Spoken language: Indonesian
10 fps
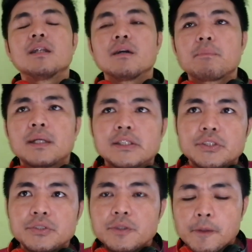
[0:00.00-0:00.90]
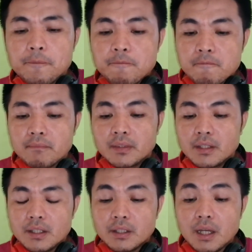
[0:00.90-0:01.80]
lepas tuh
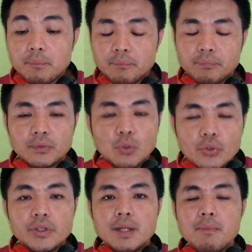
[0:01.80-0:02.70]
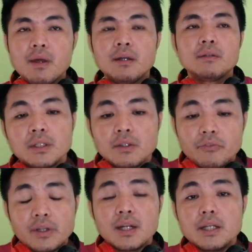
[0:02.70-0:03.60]
dia cakap wih dia bilang
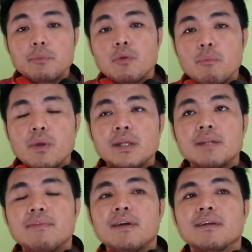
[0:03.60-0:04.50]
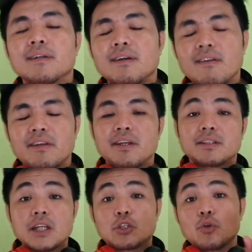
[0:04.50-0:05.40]
viral nih perempuan dia bilang oke
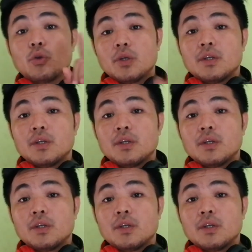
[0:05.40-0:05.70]
satu